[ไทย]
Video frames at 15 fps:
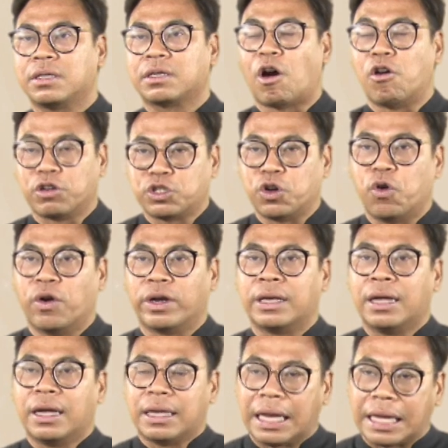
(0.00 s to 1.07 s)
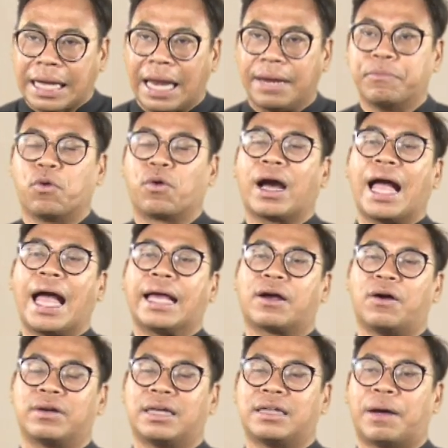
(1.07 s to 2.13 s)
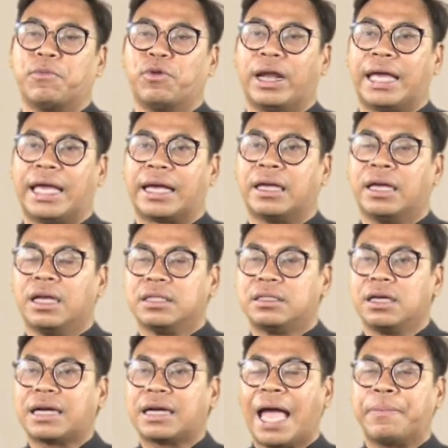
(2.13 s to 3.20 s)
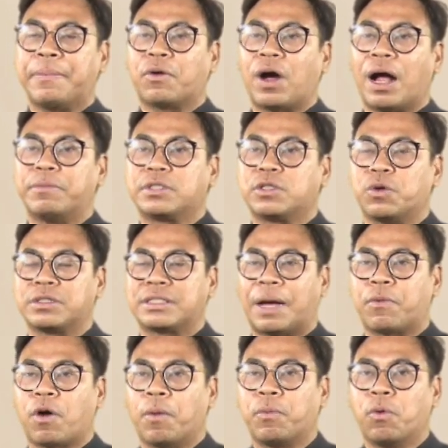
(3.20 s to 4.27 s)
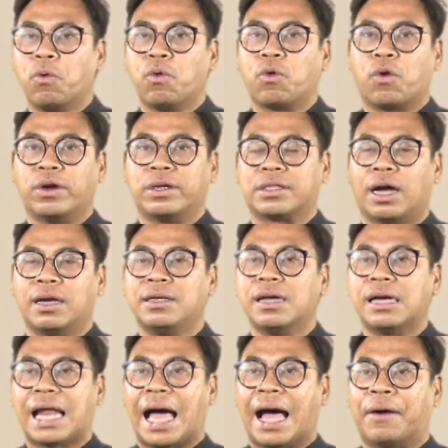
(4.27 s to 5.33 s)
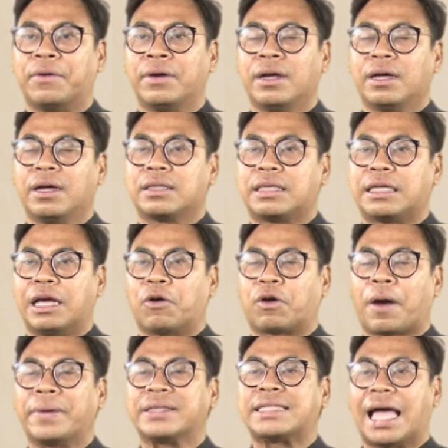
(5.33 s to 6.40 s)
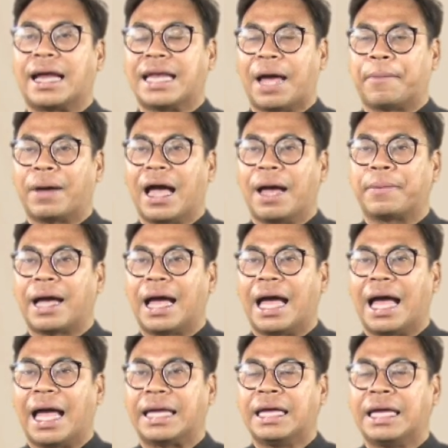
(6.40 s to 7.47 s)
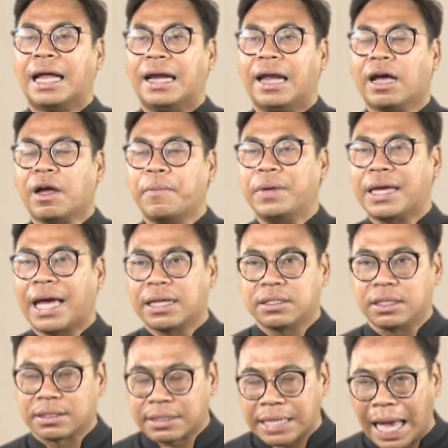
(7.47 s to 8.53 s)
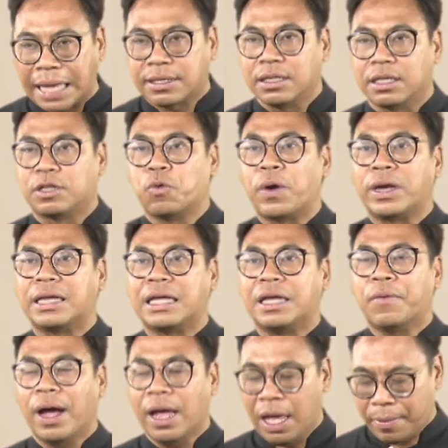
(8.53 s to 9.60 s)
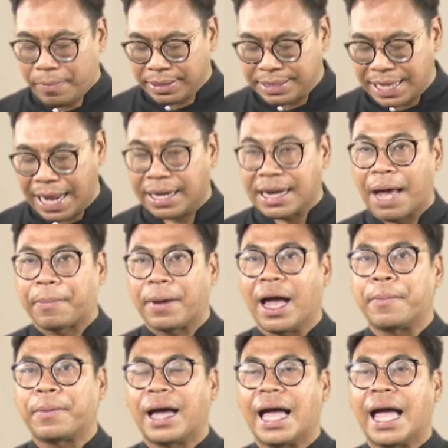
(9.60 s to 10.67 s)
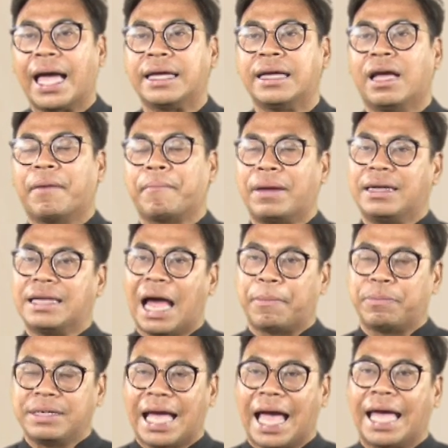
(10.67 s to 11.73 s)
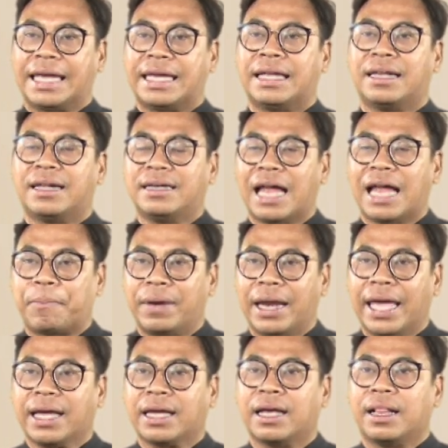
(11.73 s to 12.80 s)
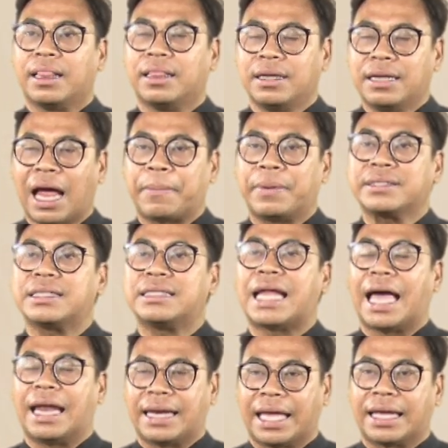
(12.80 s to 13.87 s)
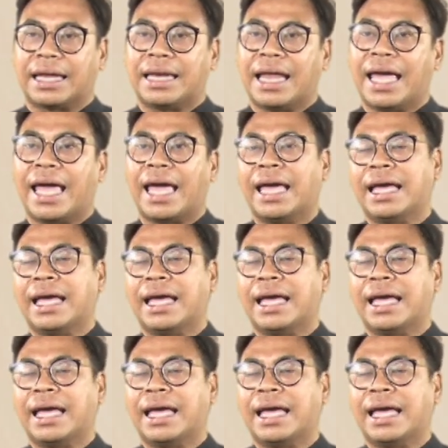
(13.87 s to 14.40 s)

กองโจรในการบุกค่ายของนันทบุเรงจึงกลายเป็นความทรงจำของผู้คนต่อเรื่องราวเกี่ยวกับพระแสงดาบคาบค่าย แล้วก็มีการศึกษาจนถึงทุกวันนี้ว่าพระแสงดาบคาบค่ายเป็นดาบใหญ่ หรือดาบเล็กหรือดาบลักษณะไหน กันแน่